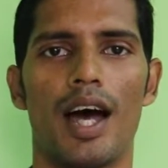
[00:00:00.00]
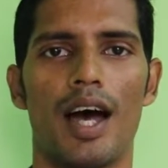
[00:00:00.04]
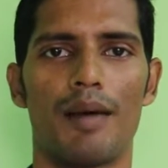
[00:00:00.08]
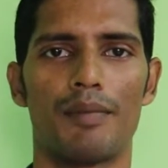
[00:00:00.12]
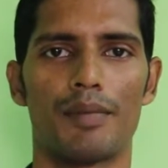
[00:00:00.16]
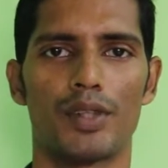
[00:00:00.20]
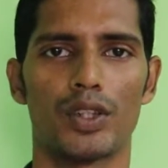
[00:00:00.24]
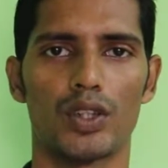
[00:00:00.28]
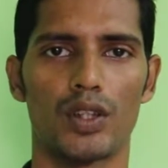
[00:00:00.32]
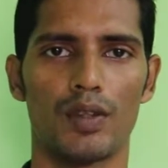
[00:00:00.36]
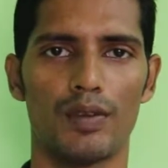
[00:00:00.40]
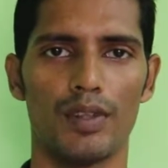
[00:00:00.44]

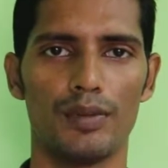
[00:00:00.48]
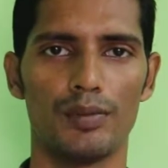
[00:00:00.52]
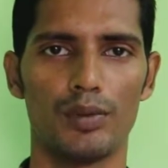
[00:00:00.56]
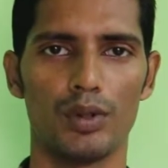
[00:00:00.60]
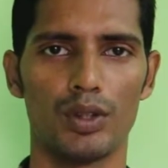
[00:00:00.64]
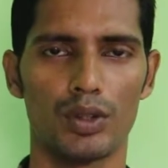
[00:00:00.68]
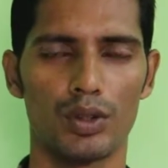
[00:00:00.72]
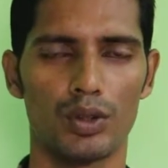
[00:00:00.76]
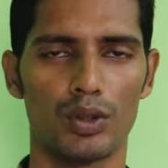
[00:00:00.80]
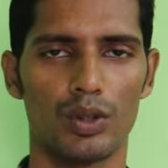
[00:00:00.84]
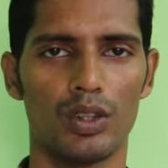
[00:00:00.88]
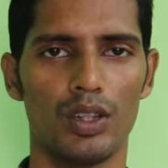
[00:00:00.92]
আমরা সবাই
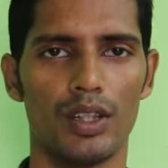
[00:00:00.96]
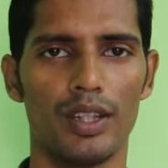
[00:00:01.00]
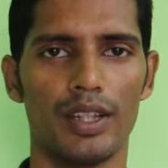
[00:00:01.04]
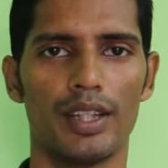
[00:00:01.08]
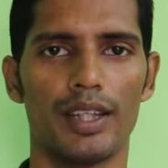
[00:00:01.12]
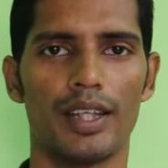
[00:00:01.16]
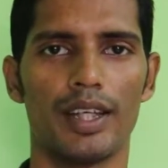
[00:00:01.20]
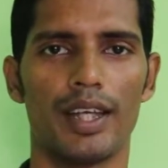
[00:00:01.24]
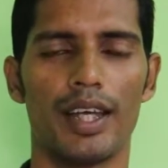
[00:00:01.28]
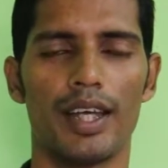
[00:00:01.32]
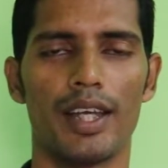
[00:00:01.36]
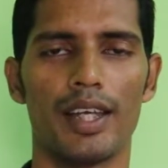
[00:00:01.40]
মূলত
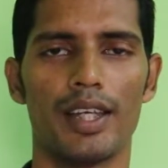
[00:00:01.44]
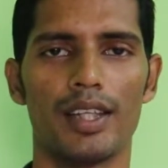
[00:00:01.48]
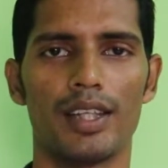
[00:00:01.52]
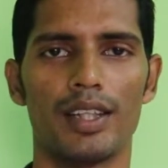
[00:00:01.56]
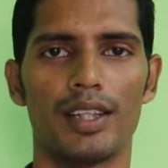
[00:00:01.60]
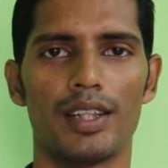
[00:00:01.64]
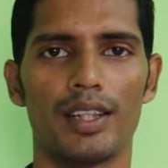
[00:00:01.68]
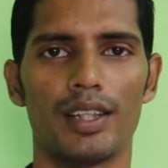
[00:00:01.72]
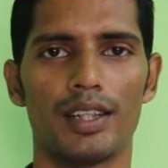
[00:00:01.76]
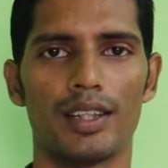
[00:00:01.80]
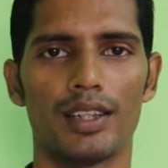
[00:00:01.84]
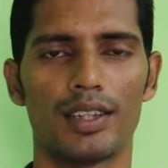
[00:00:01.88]
এই
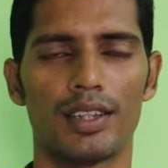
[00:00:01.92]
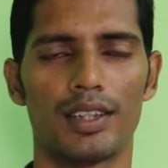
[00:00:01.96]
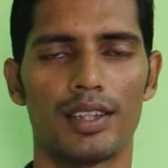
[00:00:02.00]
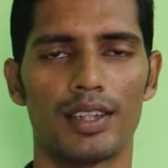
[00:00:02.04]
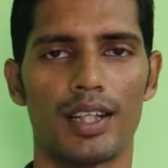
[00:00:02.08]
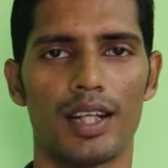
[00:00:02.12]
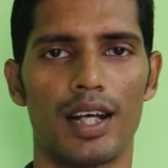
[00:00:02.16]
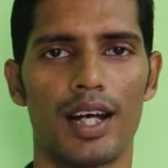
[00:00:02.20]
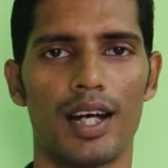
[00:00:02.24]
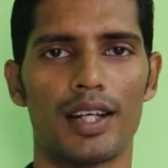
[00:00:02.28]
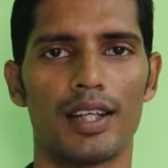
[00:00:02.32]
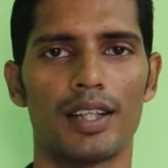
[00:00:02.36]

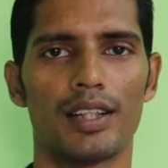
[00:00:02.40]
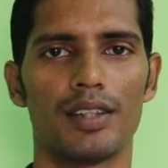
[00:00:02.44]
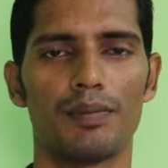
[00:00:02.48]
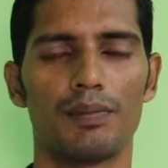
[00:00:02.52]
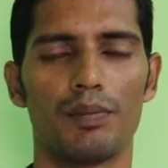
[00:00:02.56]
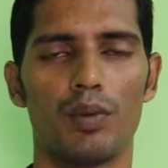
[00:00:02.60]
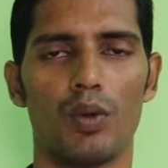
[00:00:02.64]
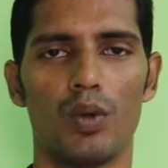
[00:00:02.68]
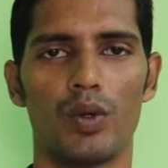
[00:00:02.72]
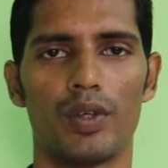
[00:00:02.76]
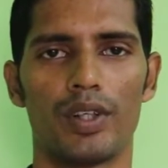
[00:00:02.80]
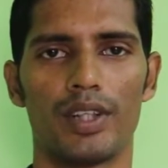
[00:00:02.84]
কারেন্ট
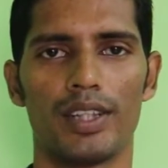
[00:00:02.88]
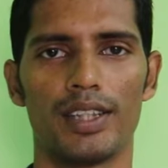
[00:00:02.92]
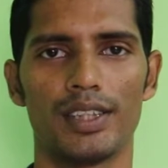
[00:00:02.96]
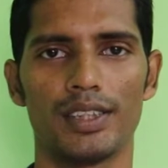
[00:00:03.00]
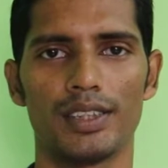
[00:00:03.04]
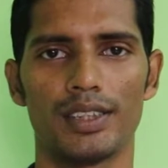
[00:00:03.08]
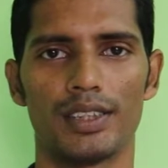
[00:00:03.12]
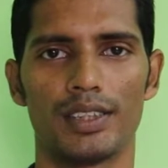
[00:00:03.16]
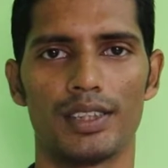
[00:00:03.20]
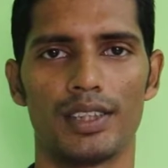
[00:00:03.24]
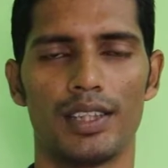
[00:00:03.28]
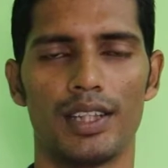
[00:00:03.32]
ভোল্টেজ